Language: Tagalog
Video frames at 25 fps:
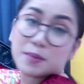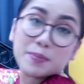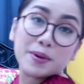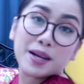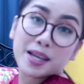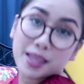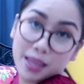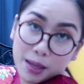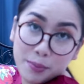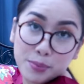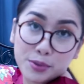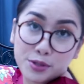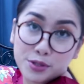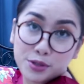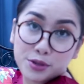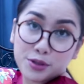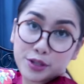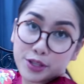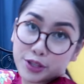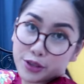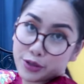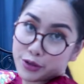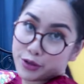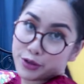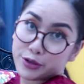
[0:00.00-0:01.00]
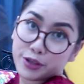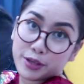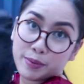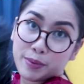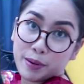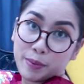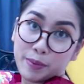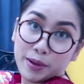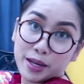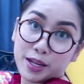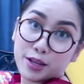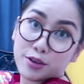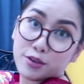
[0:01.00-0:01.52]
na pagkatapos ko nito,
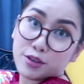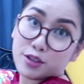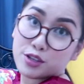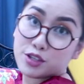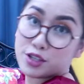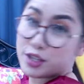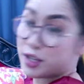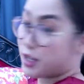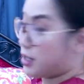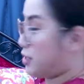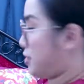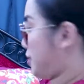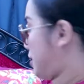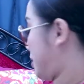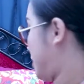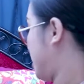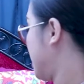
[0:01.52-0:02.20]
ibabalik ko na siya.